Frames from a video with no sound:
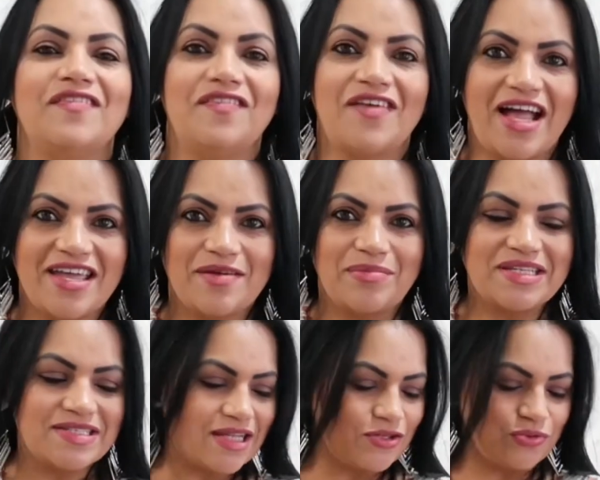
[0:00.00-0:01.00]
vai
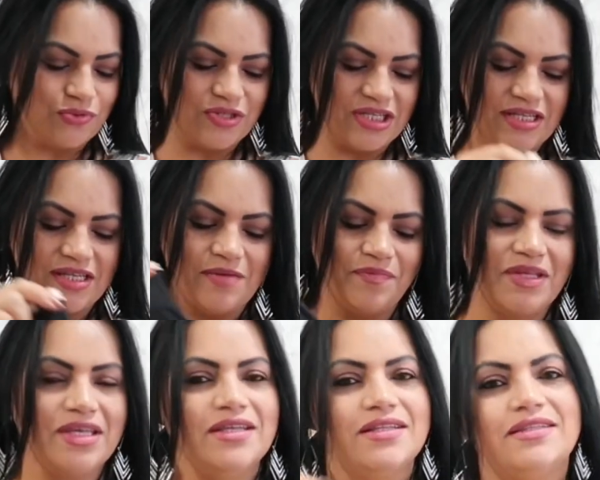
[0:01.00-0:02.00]
amassar tudo aqui.
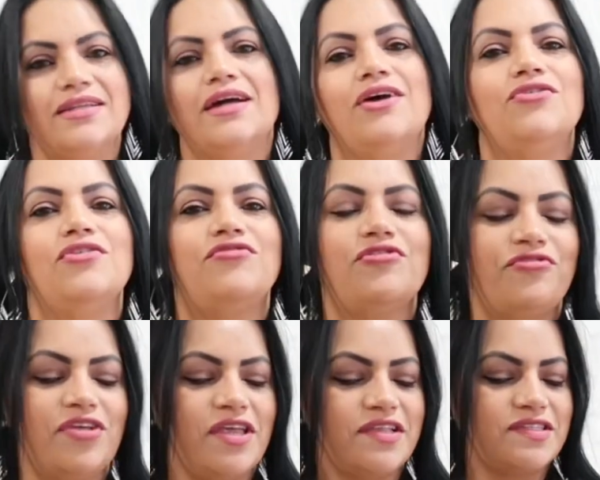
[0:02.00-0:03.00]
Então, eu vou
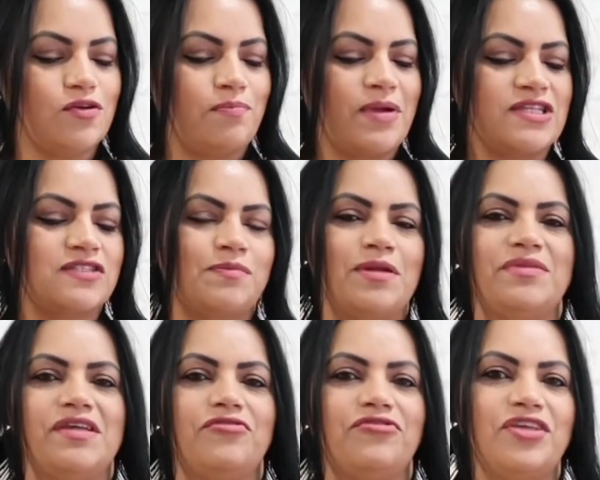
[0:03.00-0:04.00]
ver se eu passo para
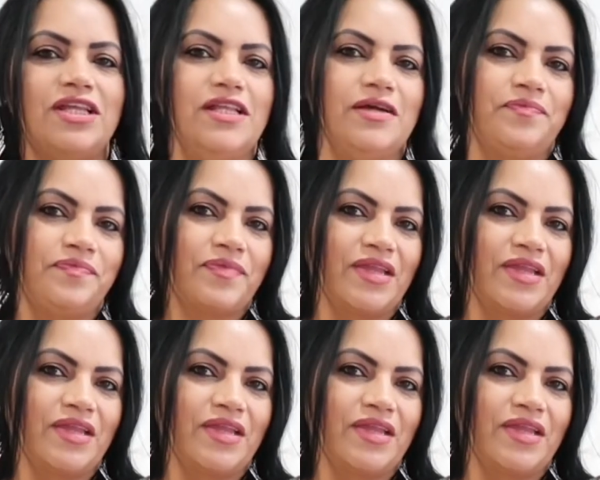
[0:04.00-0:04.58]
minha filha.